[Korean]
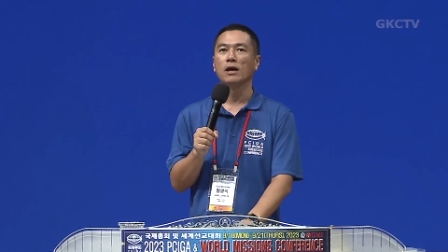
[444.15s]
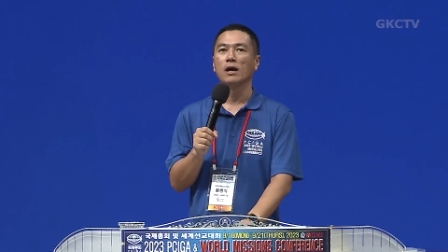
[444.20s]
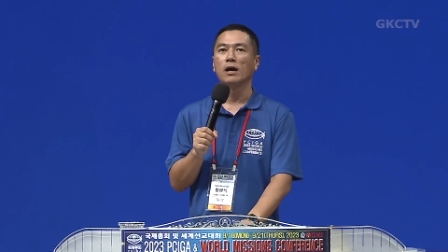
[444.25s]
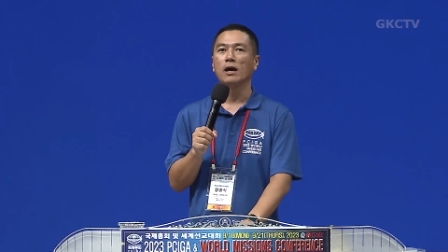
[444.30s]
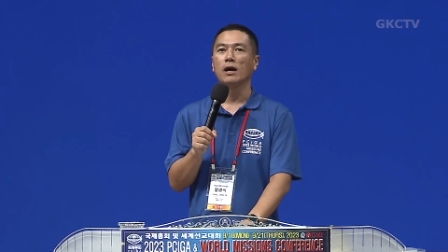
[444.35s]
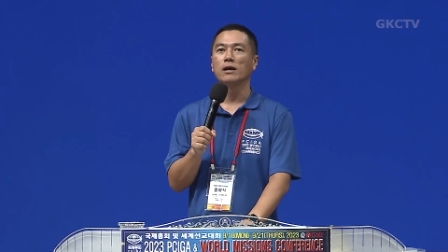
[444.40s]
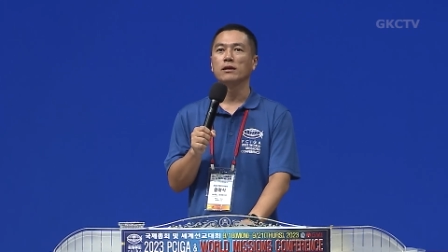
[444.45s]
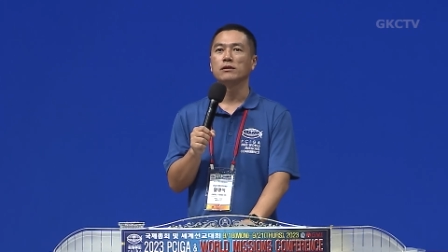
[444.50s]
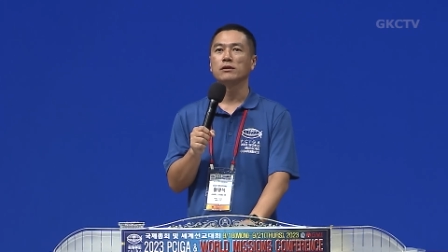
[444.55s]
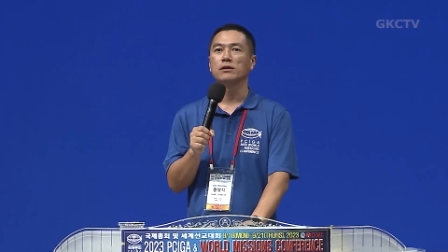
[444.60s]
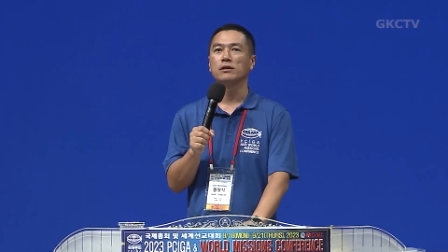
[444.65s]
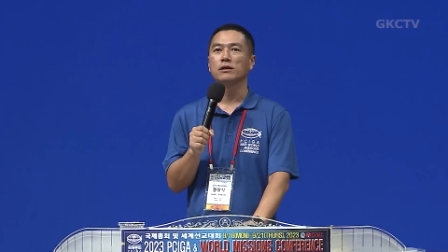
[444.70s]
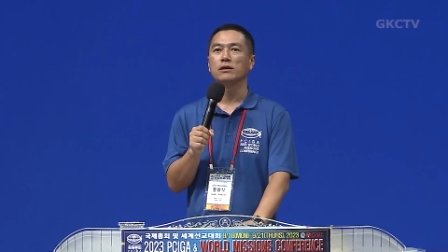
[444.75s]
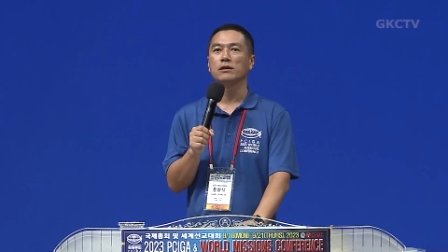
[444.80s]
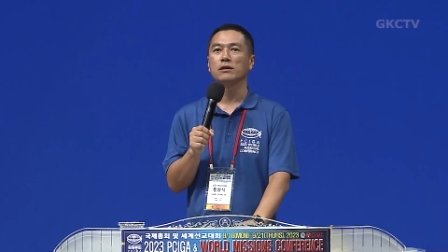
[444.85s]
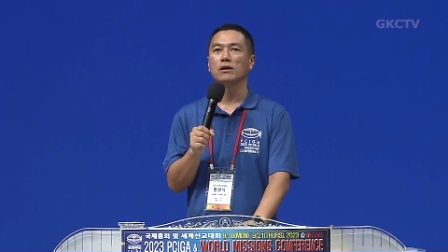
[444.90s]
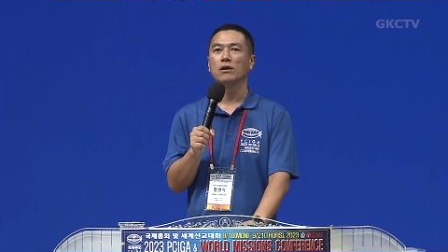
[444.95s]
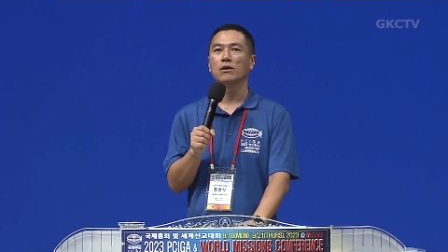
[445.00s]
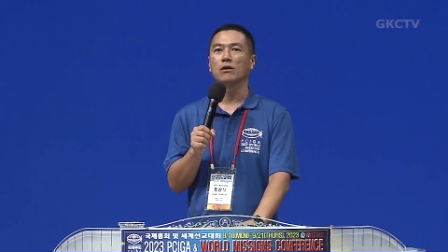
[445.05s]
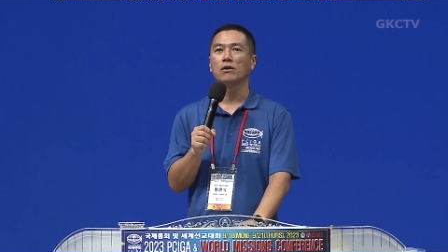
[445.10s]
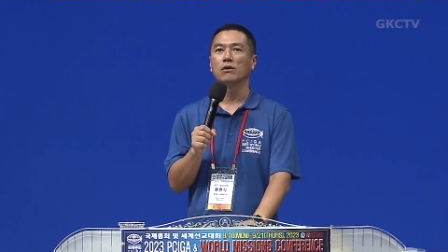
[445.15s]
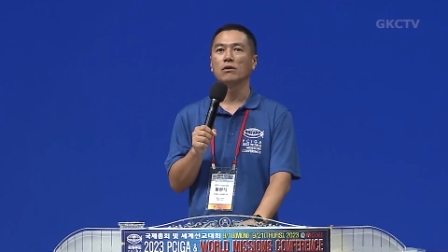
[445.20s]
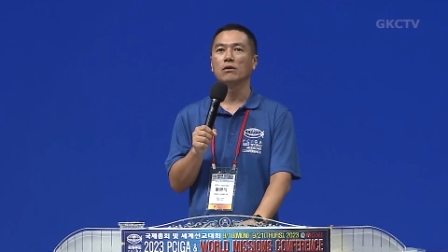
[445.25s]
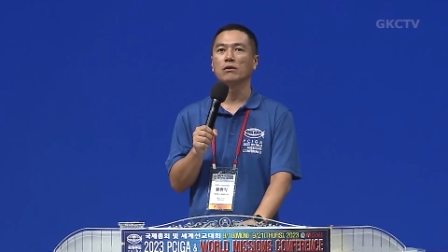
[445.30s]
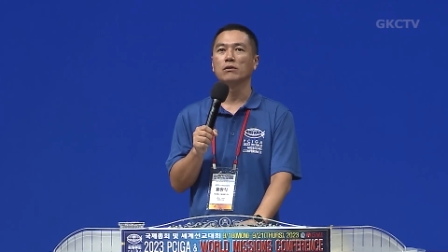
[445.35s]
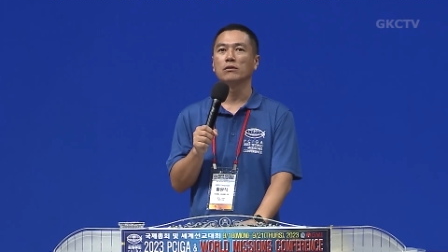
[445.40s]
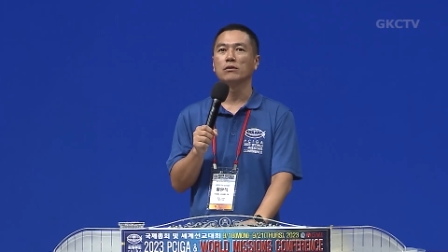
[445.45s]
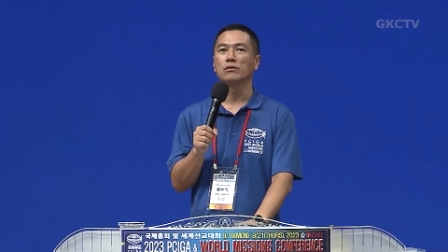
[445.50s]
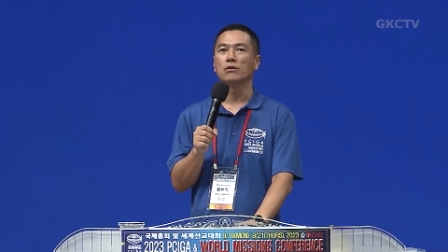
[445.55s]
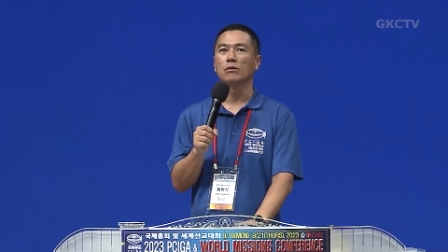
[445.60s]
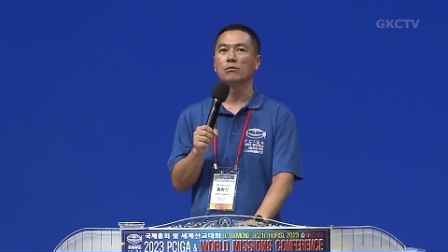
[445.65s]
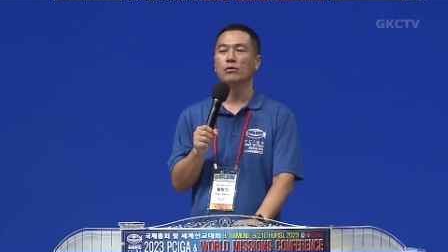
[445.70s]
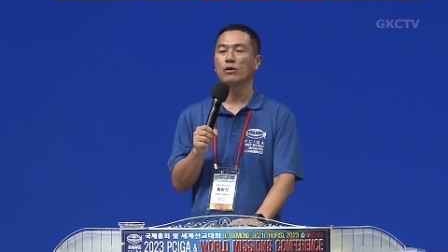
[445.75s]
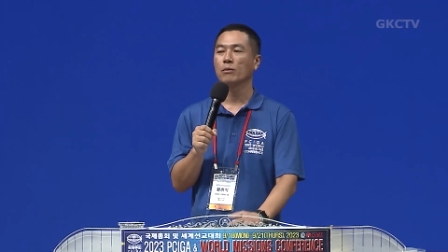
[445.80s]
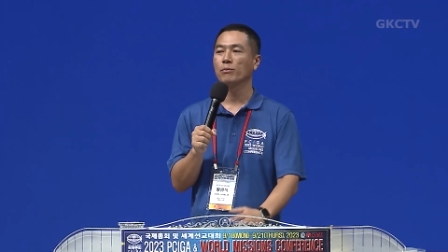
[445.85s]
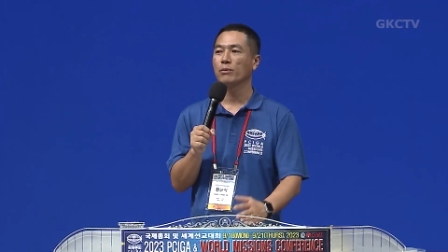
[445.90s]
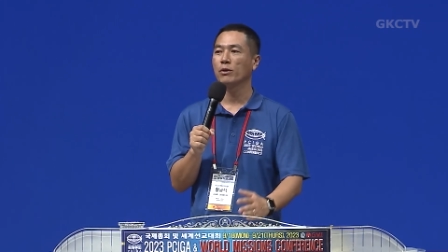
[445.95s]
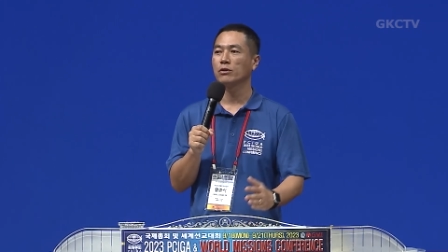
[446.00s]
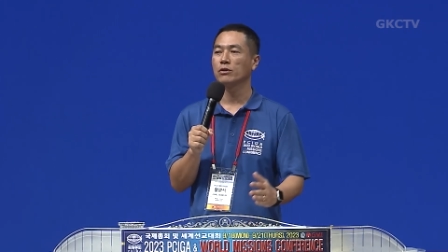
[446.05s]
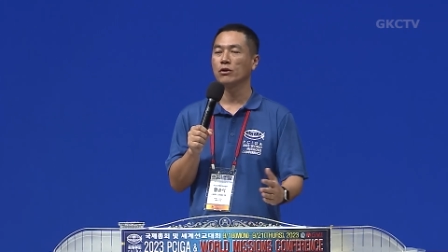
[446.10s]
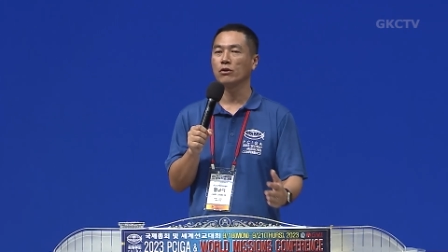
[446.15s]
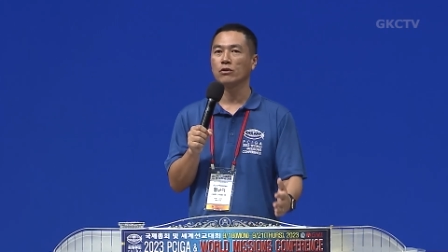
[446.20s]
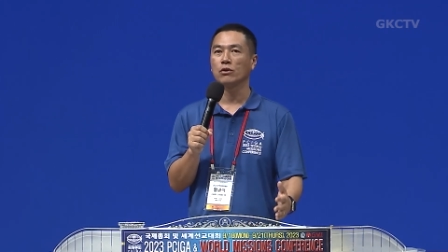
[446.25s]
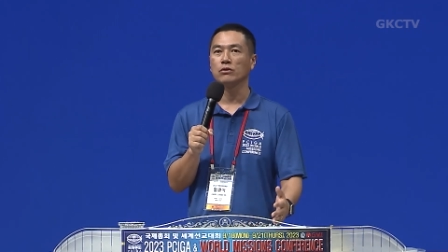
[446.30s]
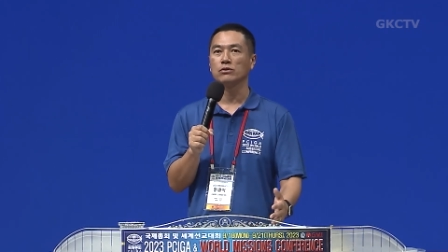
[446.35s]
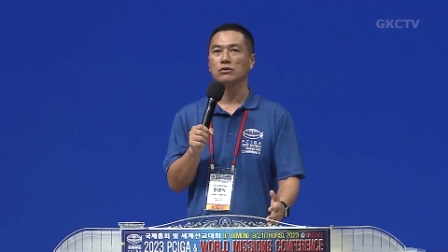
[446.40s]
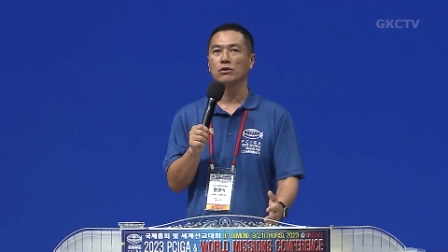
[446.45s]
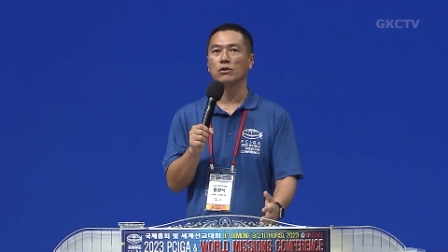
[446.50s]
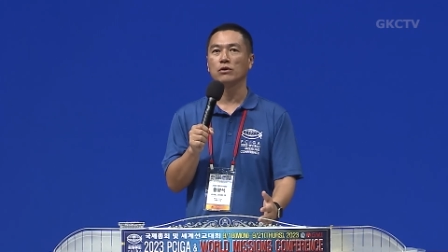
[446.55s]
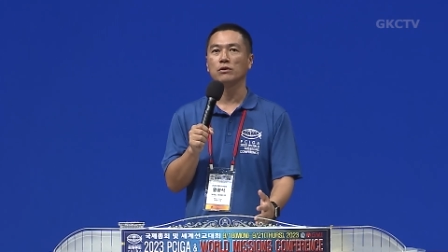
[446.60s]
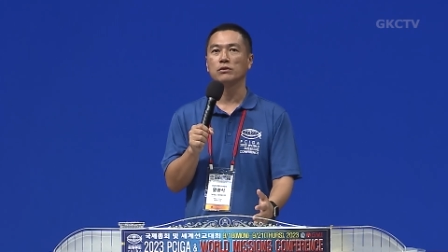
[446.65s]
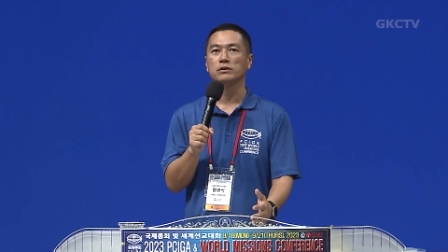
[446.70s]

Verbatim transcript: 아이들이 어, 너무 형편이 어려서